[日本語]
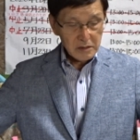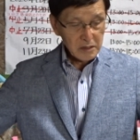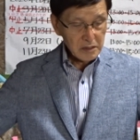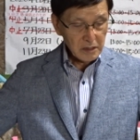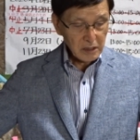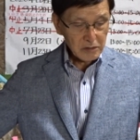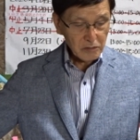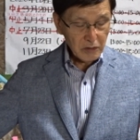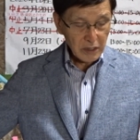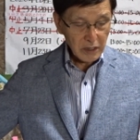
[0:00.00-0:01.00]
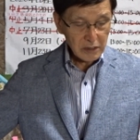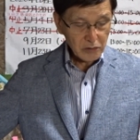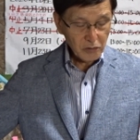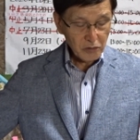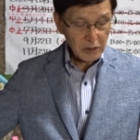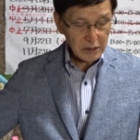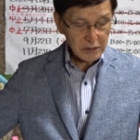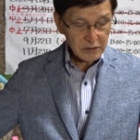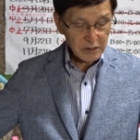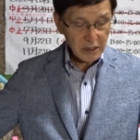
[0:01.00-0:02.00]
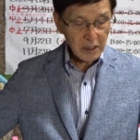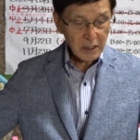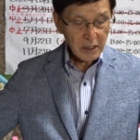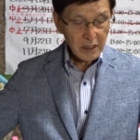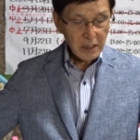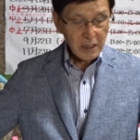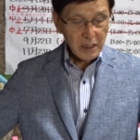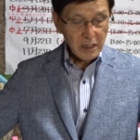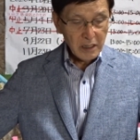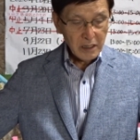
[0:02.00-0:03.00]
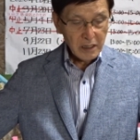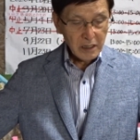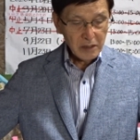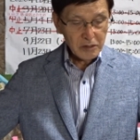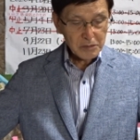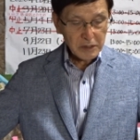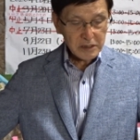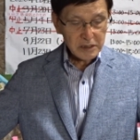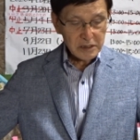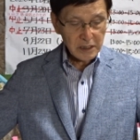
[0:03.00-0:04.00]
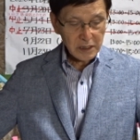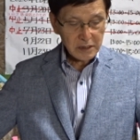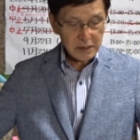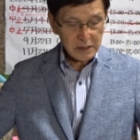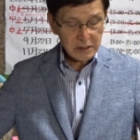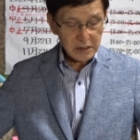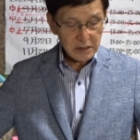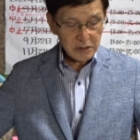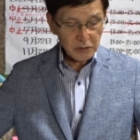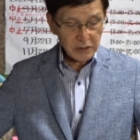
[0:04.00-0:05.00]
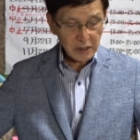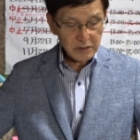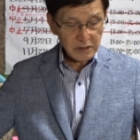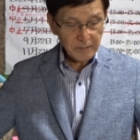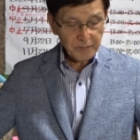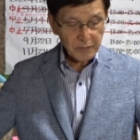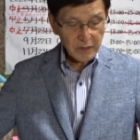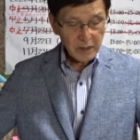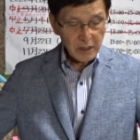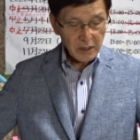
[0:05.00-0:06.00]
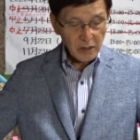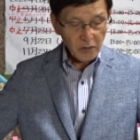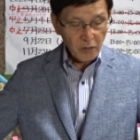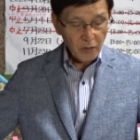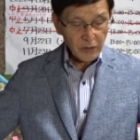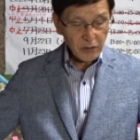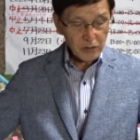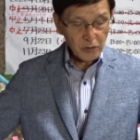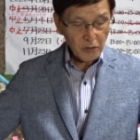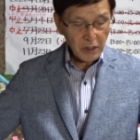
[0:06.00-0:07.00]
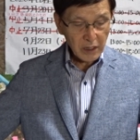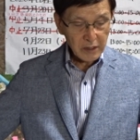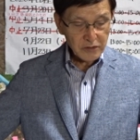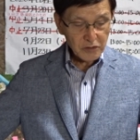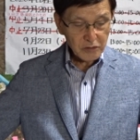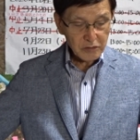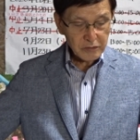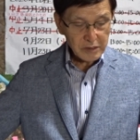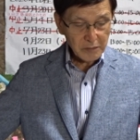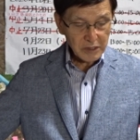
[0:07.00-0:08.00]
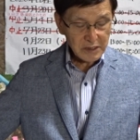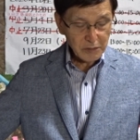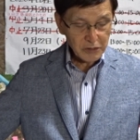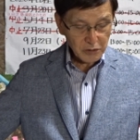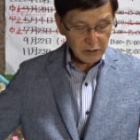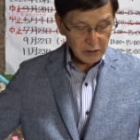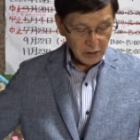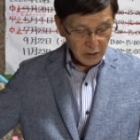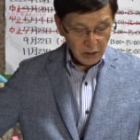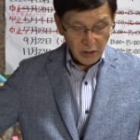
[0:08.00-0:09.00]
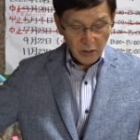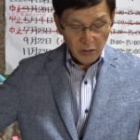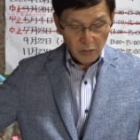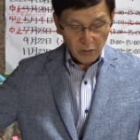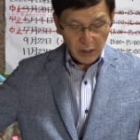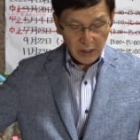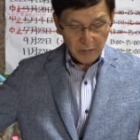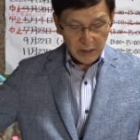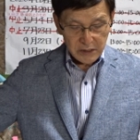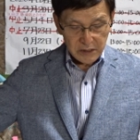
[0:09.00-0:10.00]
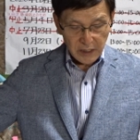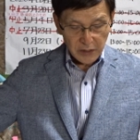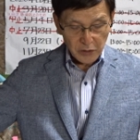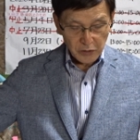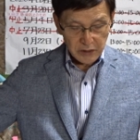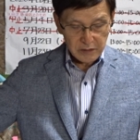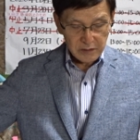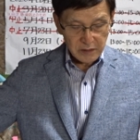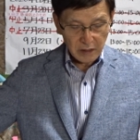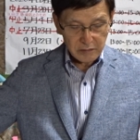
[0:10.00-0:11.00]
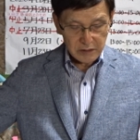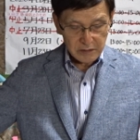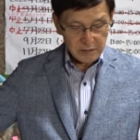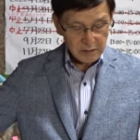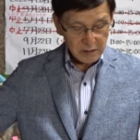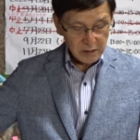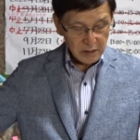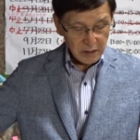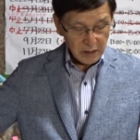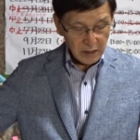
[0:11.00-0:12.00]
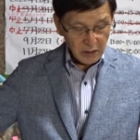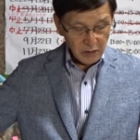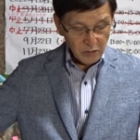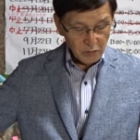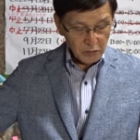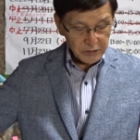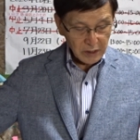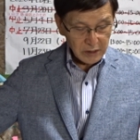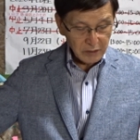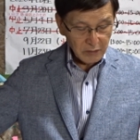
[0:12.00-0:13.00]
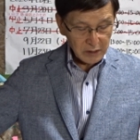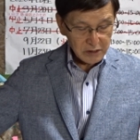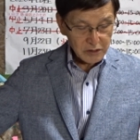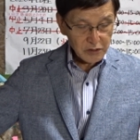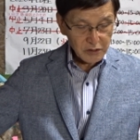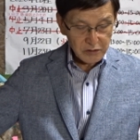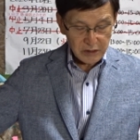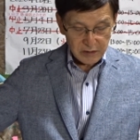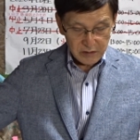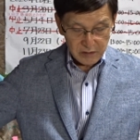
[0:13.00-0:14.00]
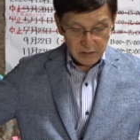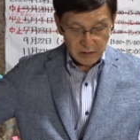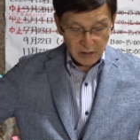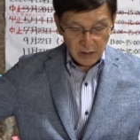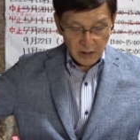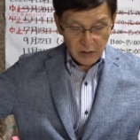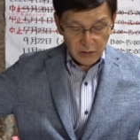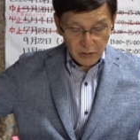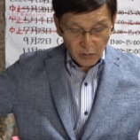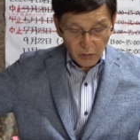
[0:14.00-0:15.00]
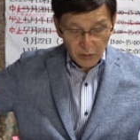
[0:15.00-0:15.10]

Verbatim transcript: 気になるのはやはりコロナですね、えー、広島市新たに1人感染公表10日連続福山市でも1人岡山市で4人確認大阪では89人東